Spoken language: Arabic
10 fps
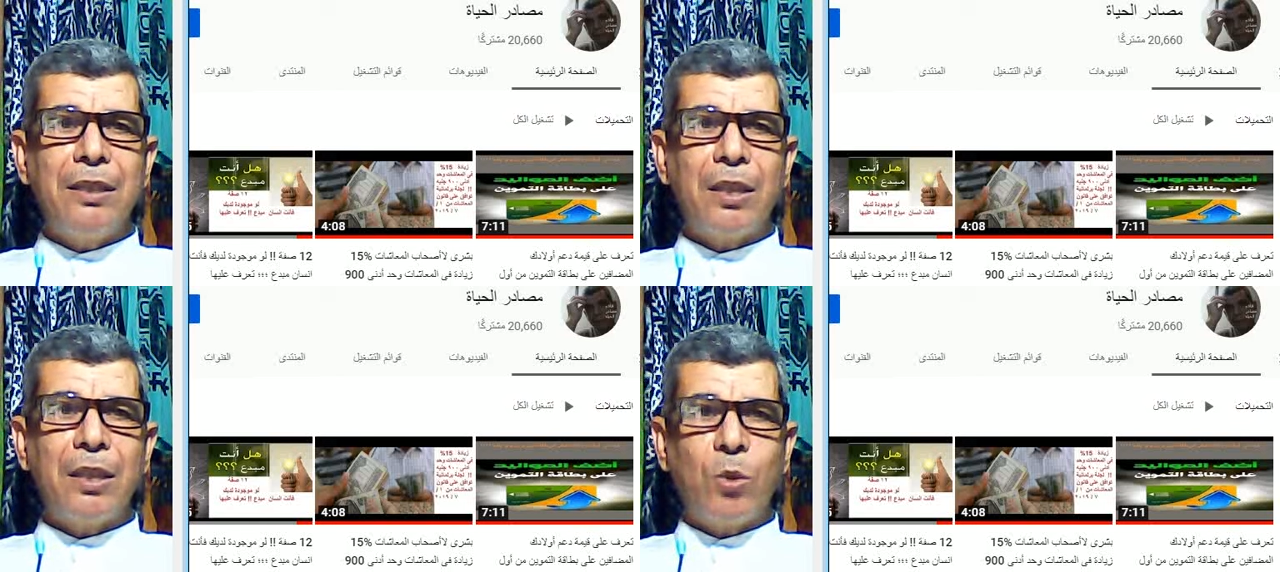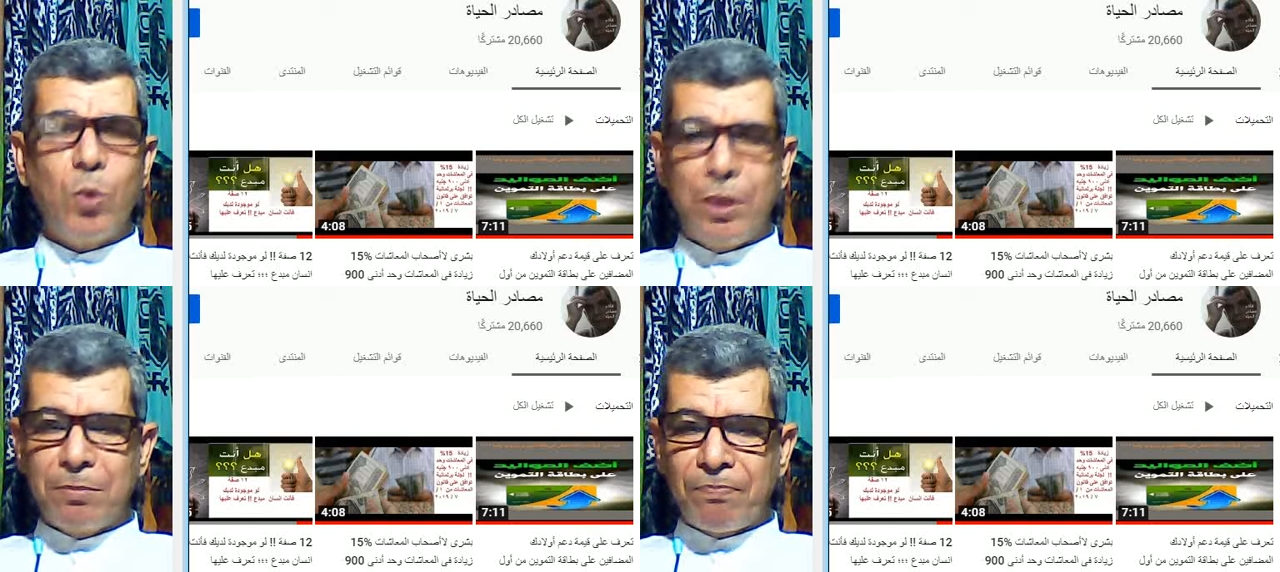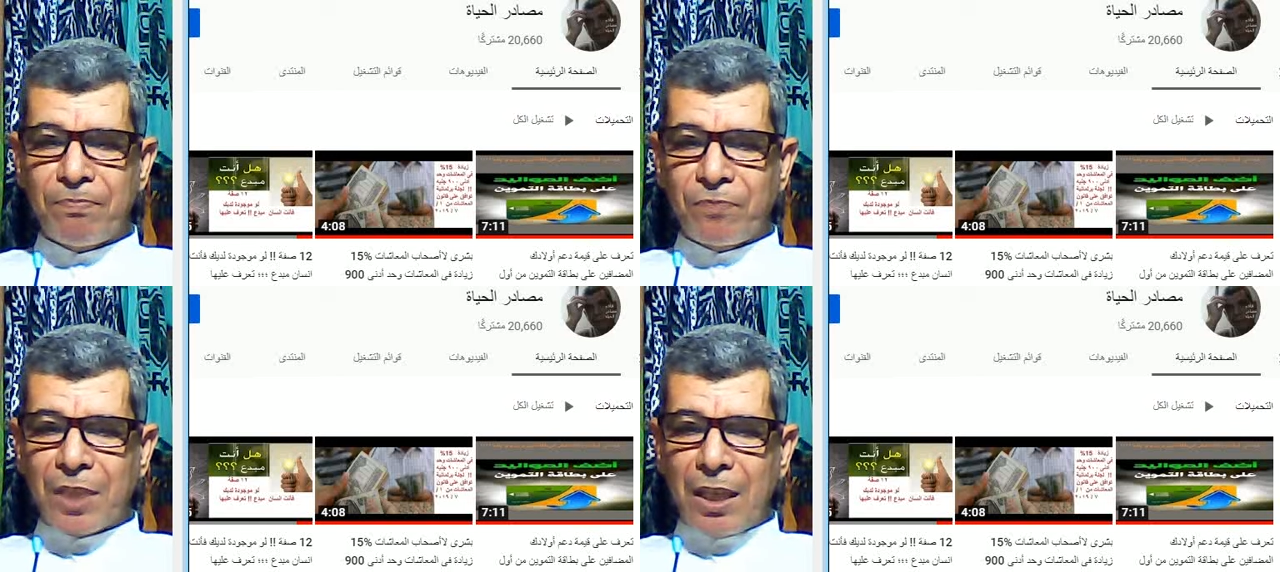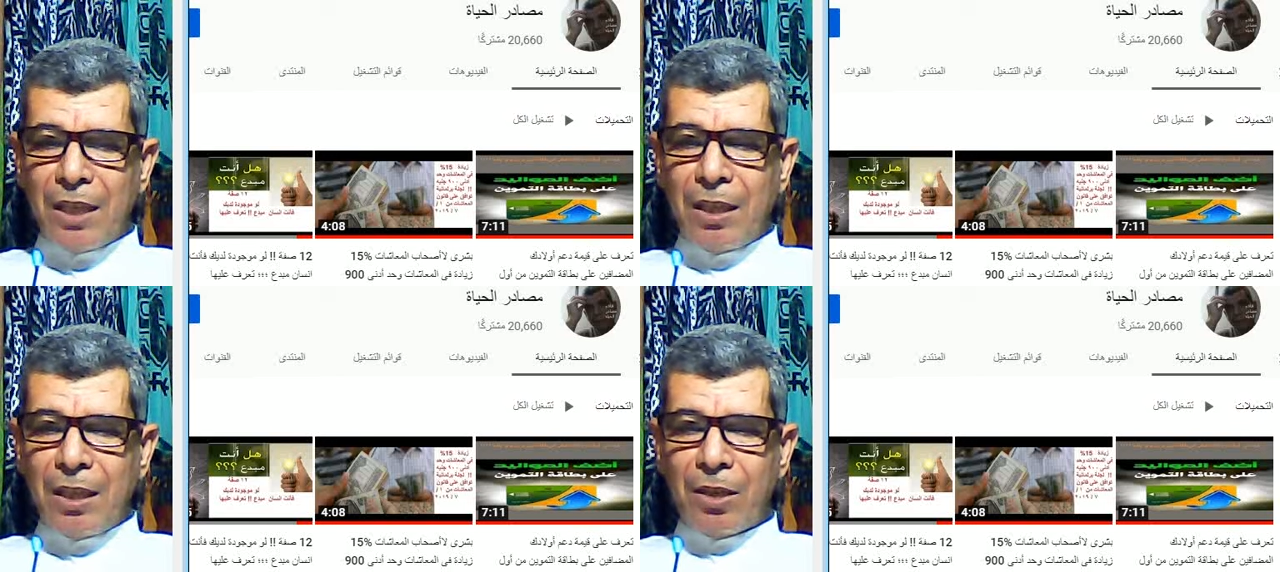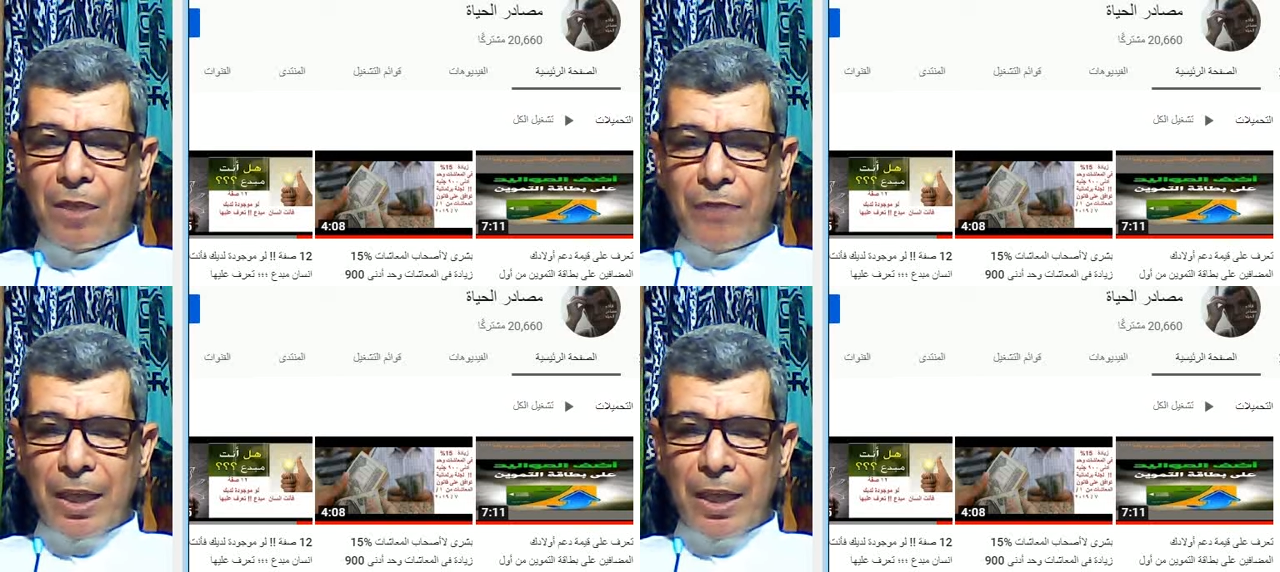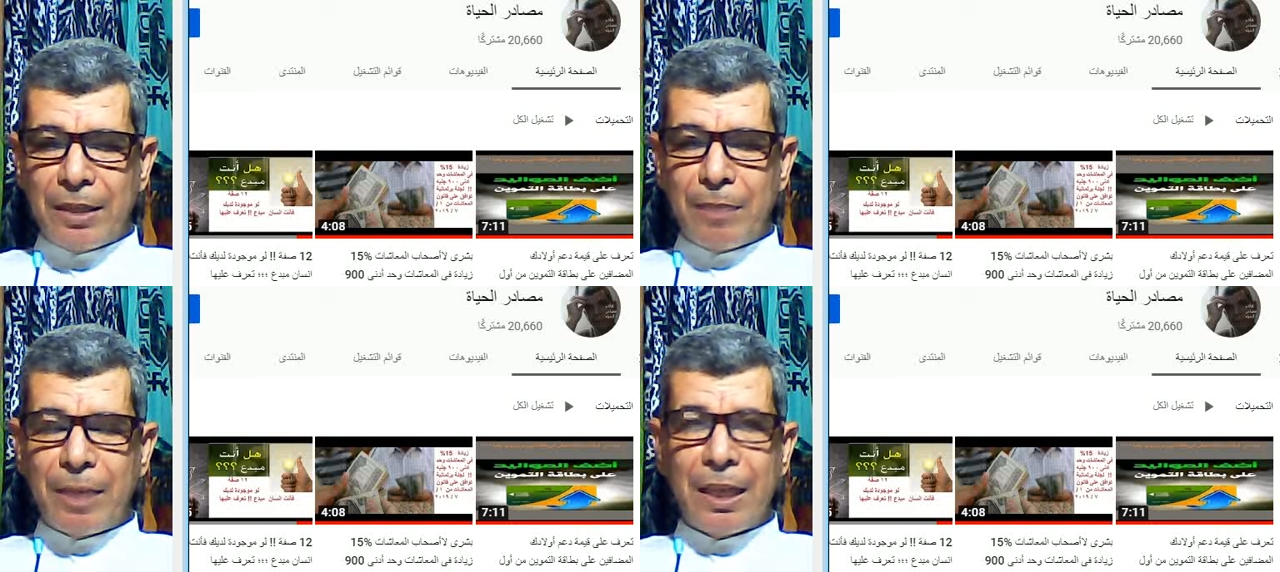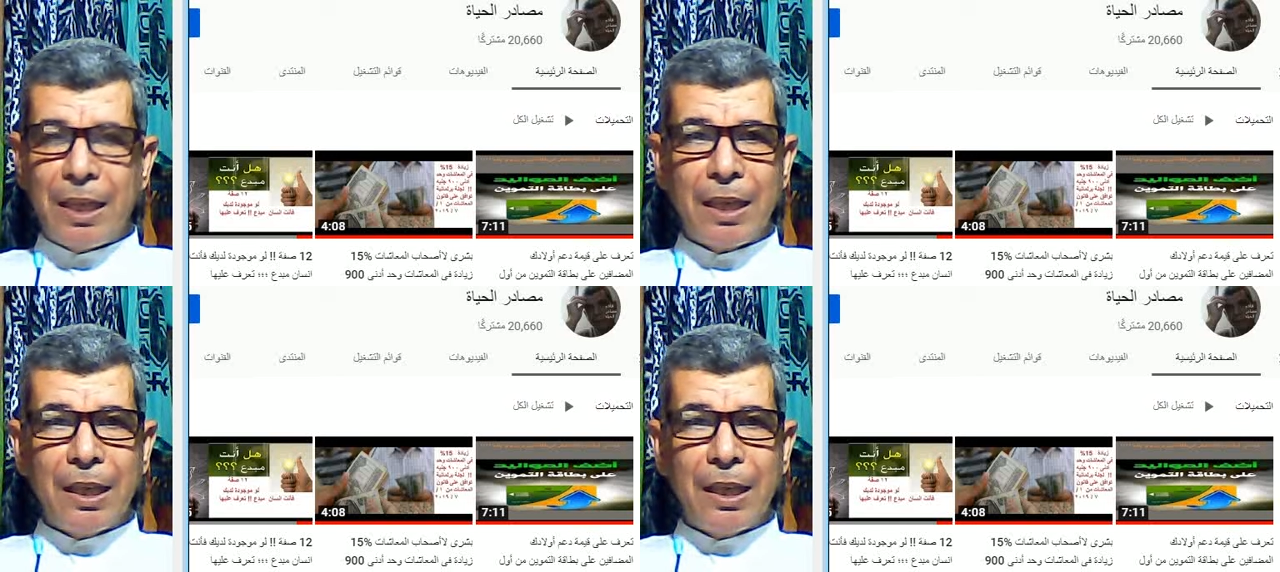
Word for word: يكون انحراف عن المنهج